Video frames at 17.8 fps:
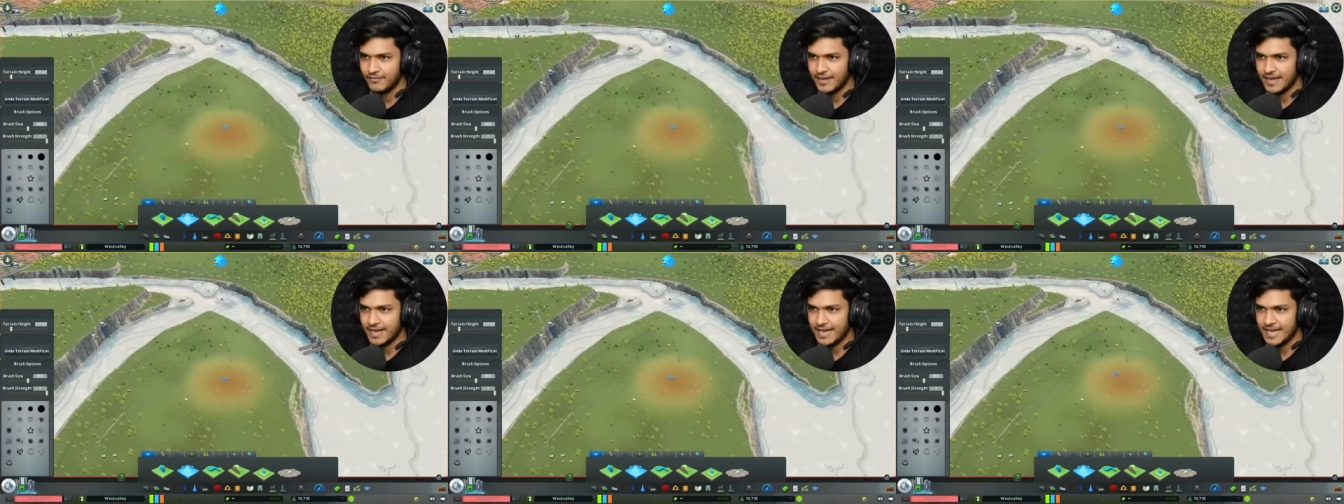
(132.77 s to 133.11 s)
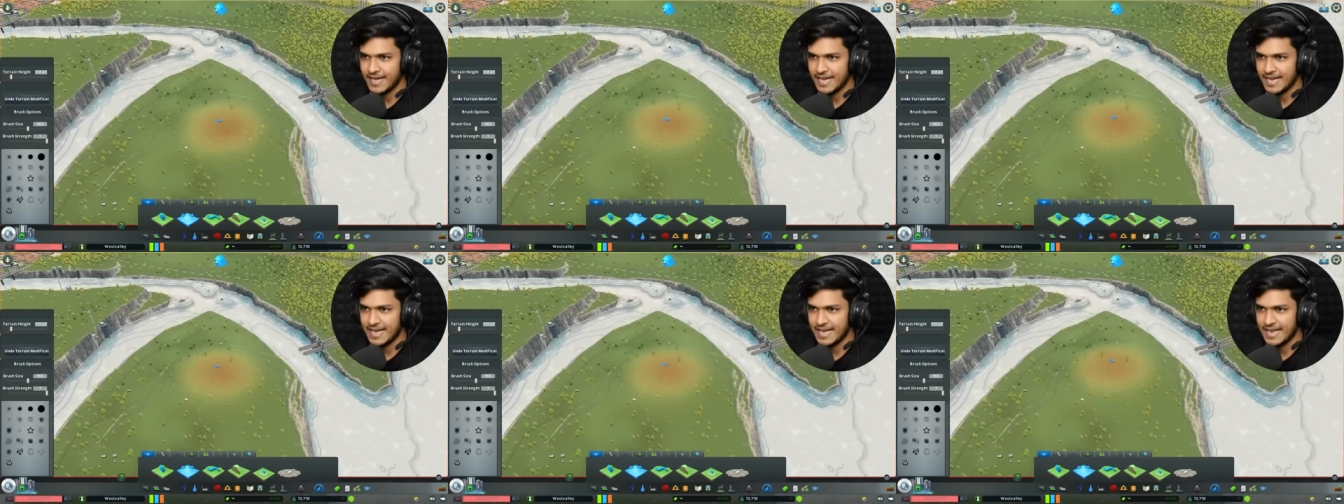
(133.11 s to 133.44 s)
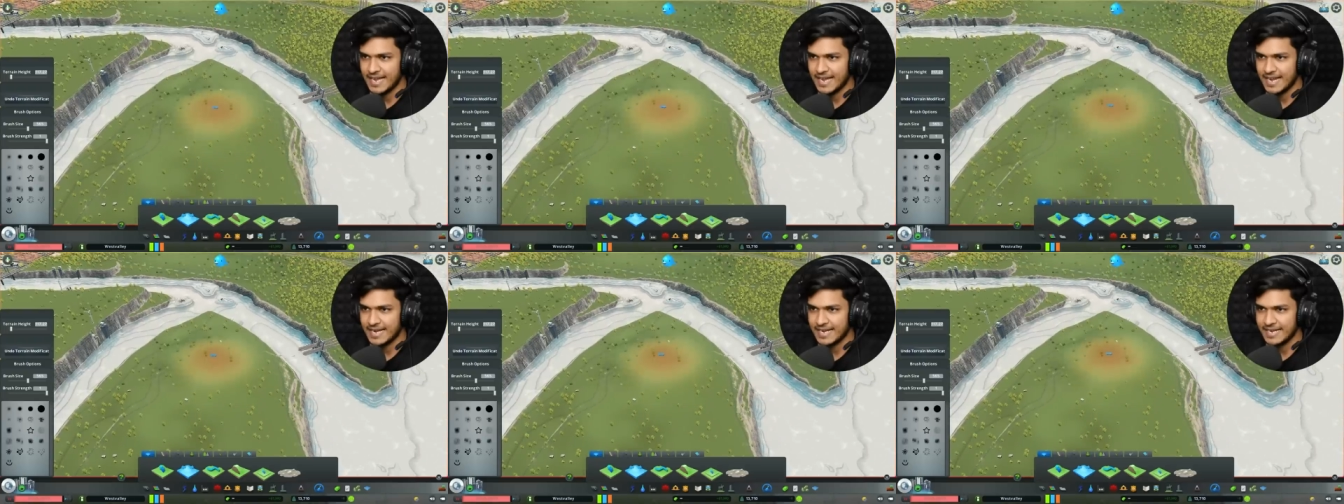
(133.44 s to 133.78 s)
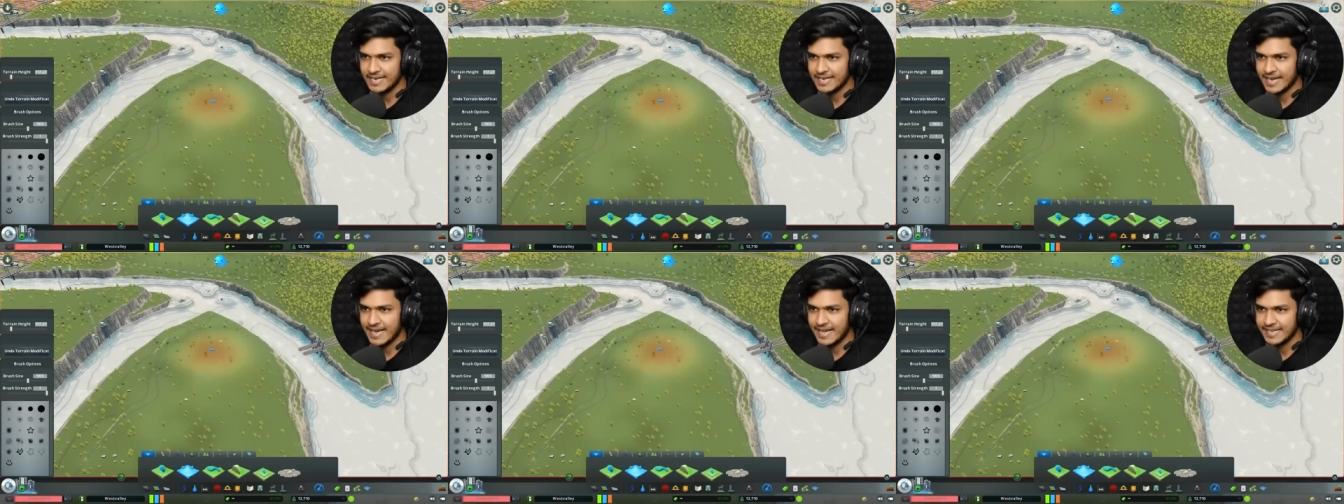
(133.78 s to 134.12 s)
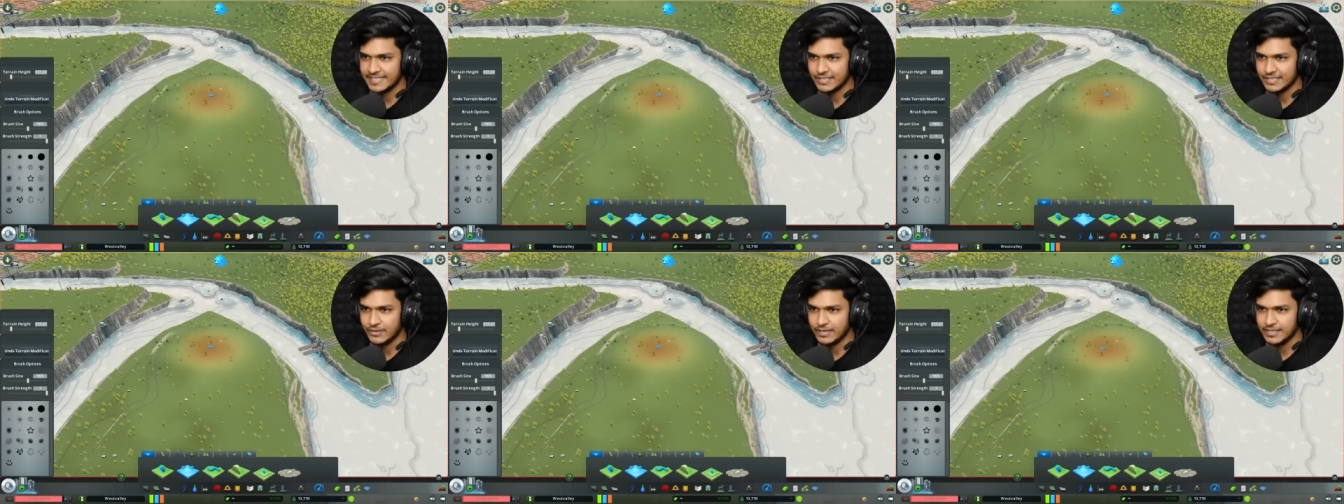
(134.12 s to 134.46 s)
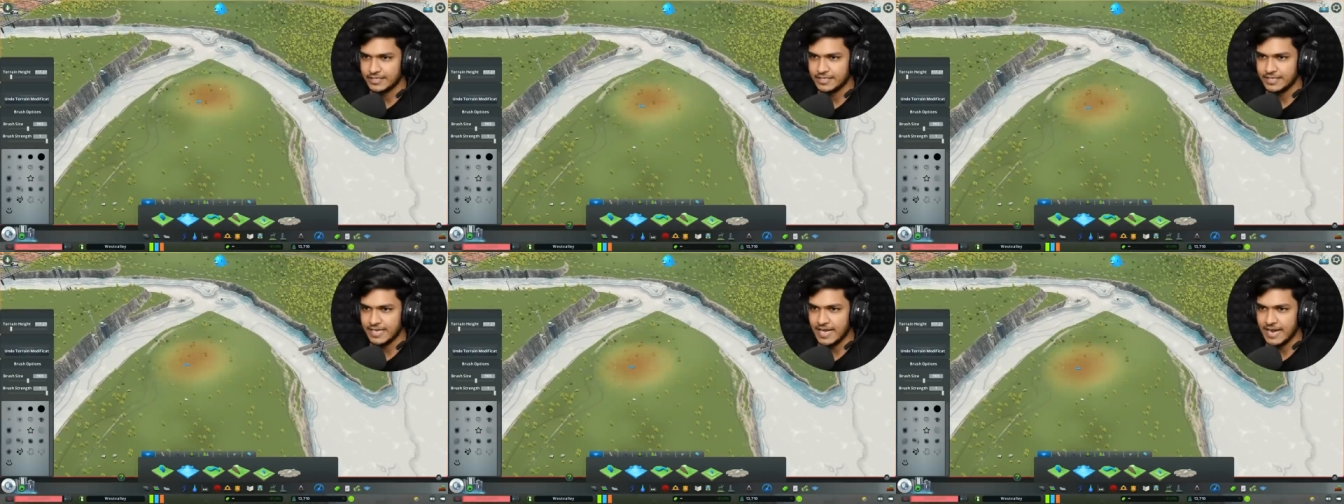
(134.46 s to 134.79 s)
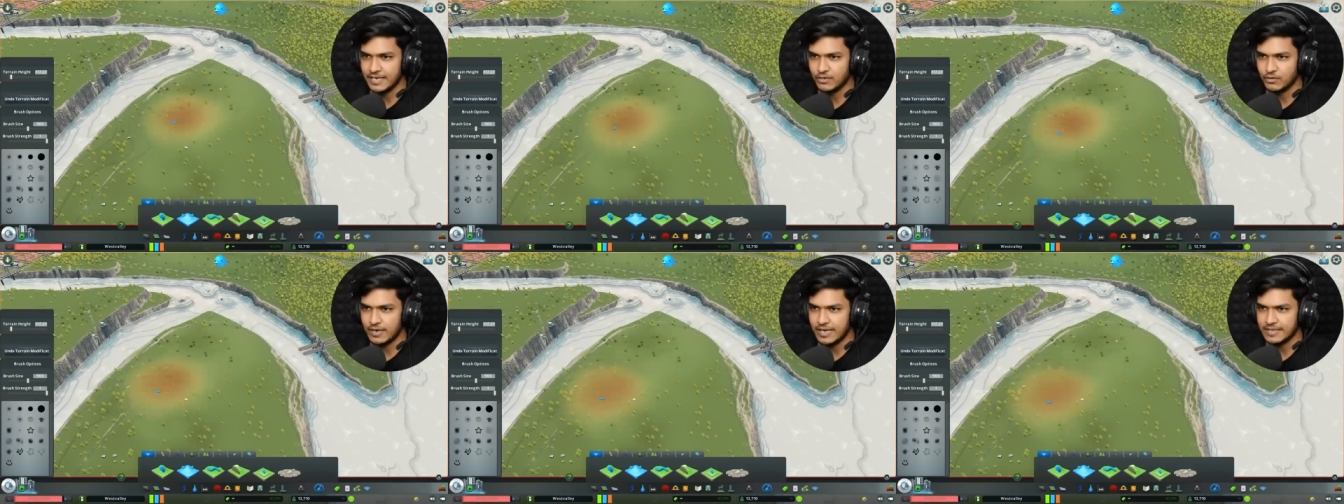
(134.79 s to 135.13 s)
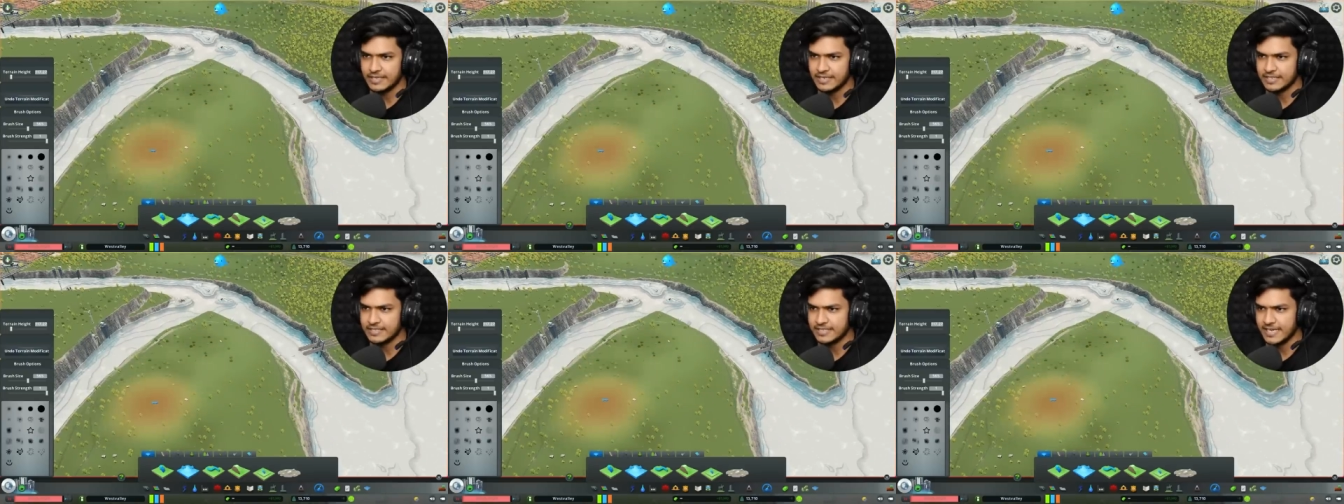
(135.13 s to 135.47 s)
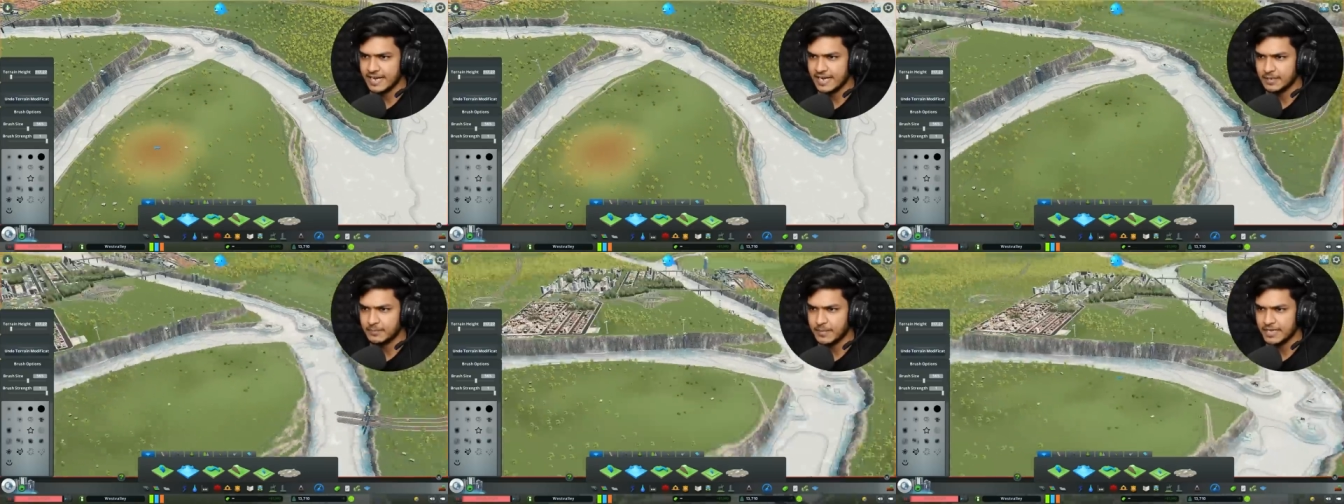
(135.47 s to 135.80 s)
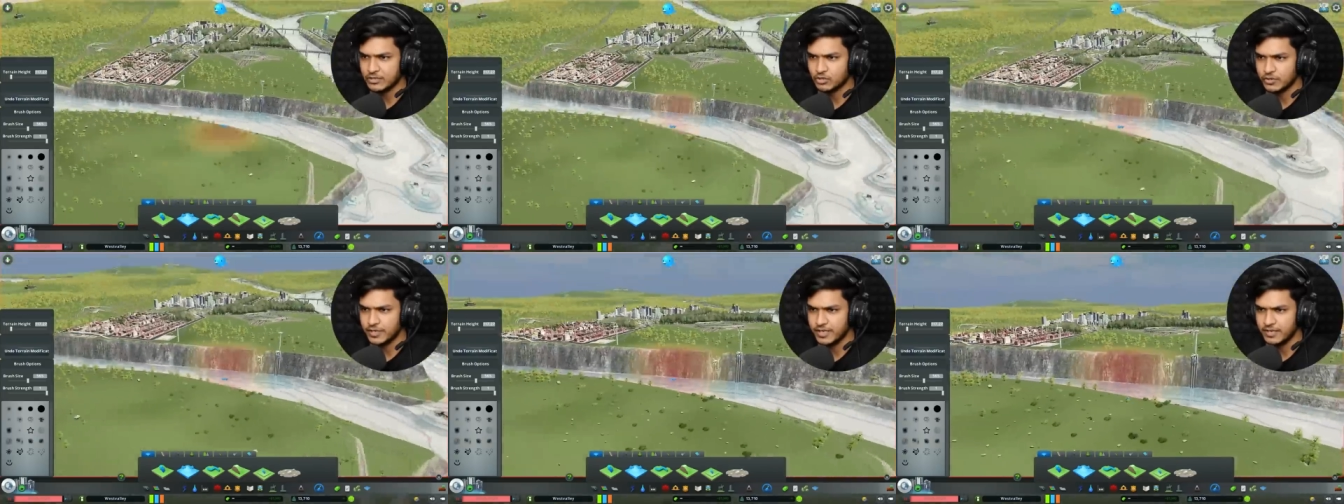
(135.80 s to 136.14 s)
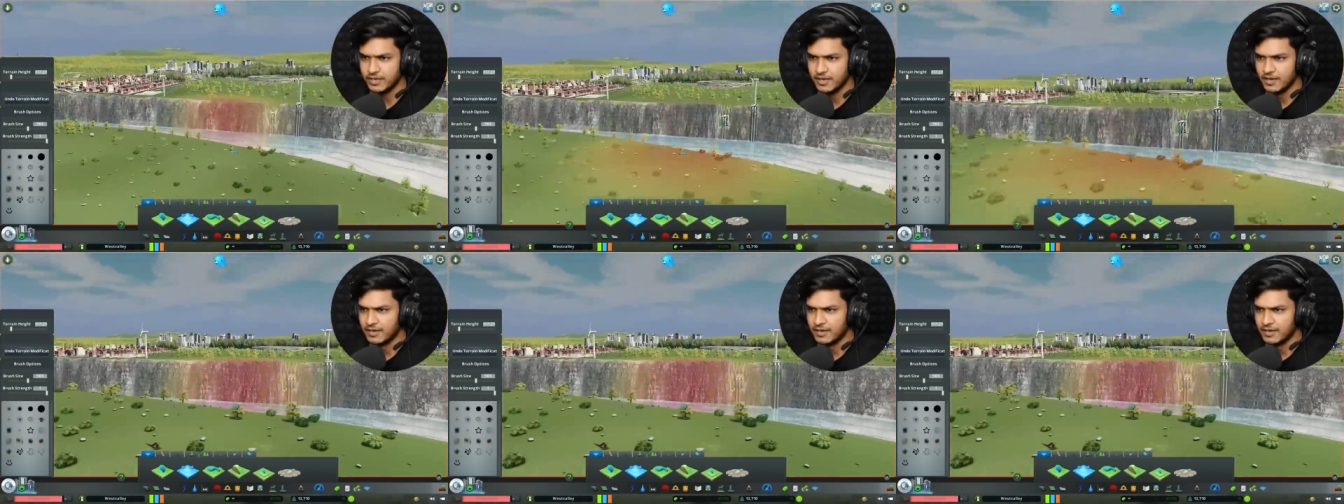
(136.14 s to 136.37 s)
वेरी नाइस और इसकी हाइट और आई थिंक इसकी हाइट मैच होगी